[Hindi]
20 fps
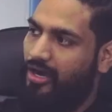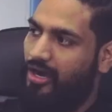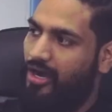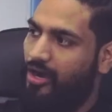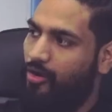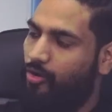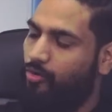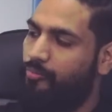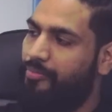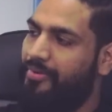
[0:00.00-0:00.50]

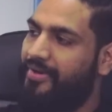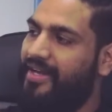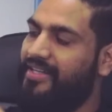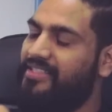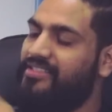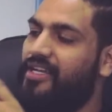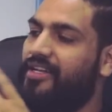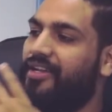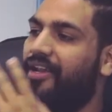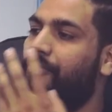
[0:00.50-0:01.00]
हाउ
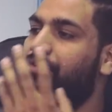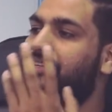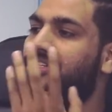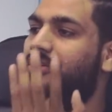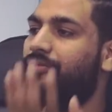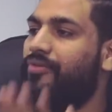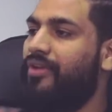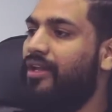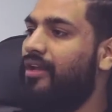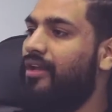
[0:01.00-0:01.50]
ब्रांड्स आर
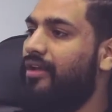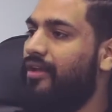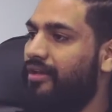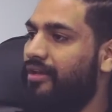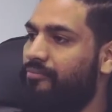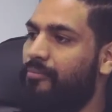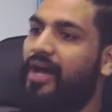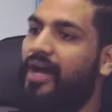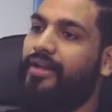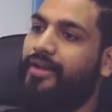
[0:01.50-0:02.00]
इन्वेस्टिंग
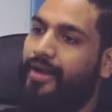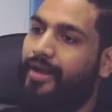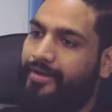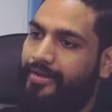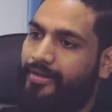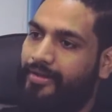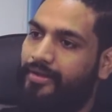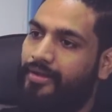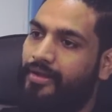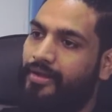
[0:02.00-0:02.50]
इन
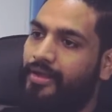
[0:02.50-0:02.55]
मार्केटिंग